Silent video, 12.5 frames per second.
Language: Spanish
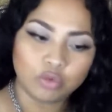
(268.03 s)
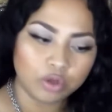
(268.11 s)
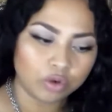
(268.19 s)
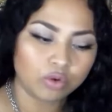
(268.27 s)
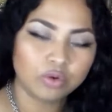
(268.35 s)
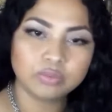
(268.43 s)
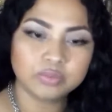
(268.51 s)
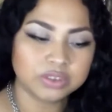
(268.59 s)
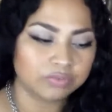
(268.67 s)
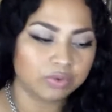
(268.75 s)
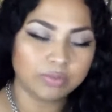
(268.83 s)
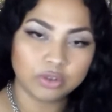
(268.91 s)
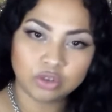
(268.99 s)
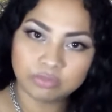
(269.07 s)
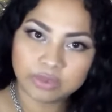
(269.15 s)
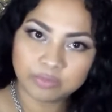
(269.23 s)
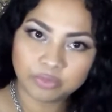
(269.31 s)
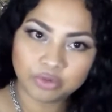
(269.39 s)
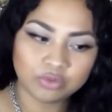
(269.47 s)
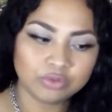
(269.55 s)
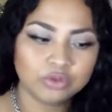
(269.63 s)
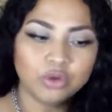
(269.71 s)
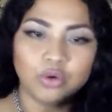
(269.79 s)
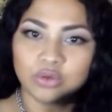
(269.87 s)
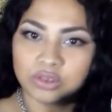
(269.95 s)
Luego, si vuelvo a tomar
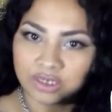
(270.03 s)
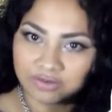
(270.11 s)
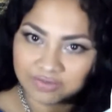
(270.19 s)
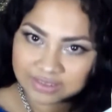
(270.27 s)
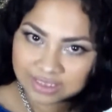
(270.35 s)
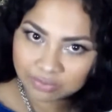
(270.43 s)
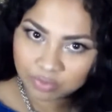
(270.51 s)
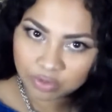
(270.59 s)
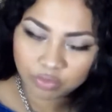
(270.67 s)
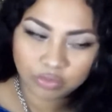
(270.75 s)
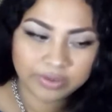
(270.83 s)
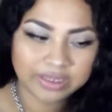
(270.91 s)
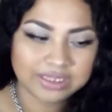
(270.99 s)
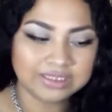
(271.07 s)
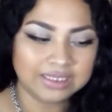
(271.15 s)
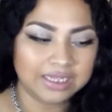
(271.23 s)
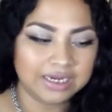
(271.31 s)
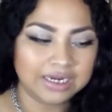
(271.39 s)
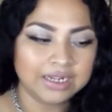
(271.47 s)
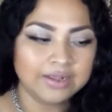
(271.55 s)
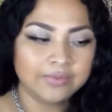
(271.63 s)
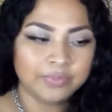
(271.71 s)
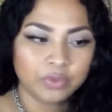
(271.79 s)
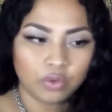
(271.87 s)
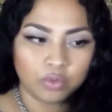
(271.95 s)
producto, otra vez la vuelvo a humedecer
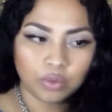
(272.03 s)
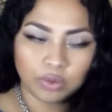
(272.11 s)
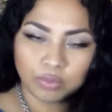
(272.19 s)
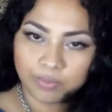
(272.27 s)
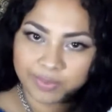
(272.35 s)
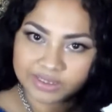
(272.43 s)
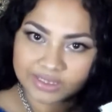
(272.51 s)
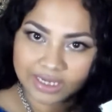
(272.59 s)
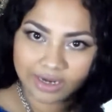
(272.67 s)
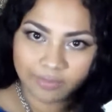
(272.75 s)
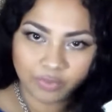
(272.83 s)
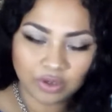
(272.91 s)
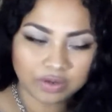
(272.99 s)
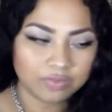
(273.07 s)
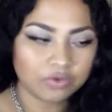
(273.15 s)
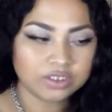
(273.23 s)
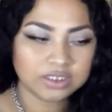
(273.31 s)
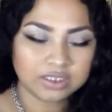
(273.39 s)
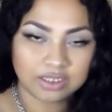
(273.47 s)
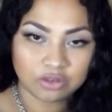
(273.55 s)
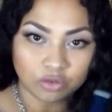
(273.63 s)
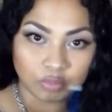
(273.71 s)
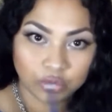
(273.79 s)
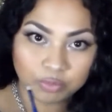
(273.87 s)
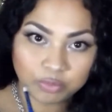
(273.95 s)
o vuelvo a pasarla por la brochita y
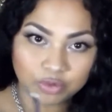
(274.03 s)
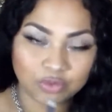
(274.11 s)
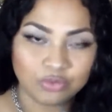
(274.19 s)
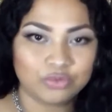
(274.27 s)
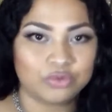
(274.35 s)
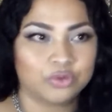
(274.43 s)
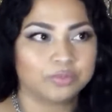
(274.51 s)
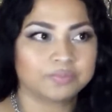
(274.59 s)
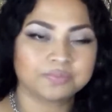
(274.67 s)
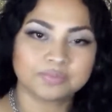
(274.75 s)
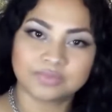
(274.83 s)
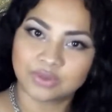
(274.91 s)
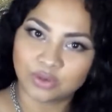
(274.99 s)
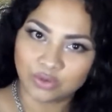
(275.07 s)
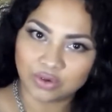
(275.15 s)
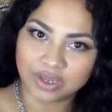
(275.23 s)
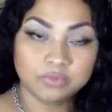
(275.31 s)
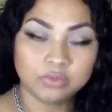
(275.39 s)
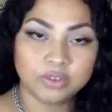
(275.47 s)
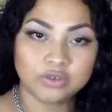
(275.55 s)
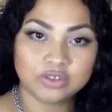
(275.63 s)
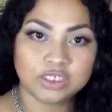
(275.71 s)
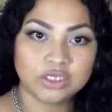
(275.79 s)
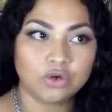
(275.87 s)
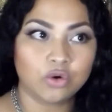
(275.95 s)
tomo el producto tip número
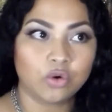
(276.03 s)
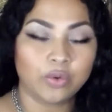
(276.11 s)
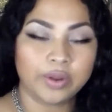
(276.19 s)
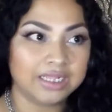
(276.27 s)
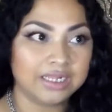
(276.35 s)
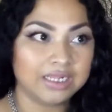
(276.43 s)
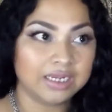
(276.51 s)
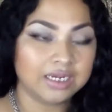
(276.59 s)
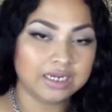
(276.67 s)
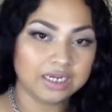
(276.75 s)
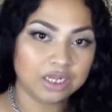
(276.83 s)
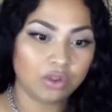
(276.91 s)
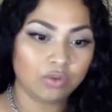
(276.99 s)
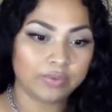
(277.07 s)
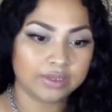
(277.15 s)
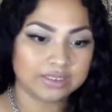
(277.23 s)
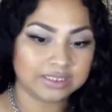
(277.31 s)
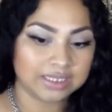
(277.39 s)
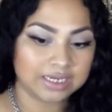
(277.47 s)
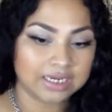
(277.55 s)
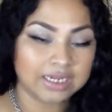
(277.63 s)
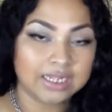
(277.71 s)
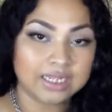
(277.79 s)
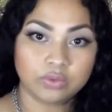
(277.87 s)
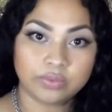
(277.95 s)
5 del delineado va a ser
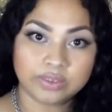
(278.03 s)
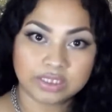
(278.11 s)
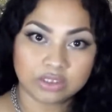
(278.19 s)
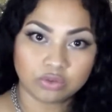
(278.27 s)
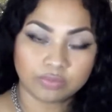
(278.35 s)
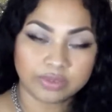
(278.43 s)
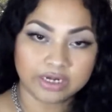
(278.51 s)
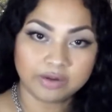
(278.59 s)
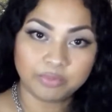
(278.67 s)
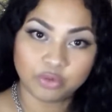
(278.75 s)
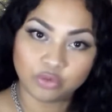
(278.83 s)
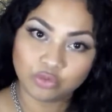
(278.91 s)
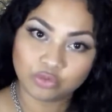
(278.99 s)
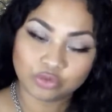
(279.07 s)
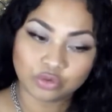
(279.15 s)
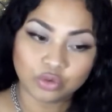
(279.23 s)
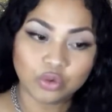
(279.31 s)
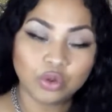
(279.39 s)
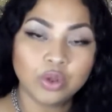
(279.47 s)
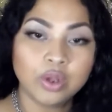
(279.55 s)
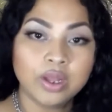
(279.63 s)
que tú vas a tomar el producto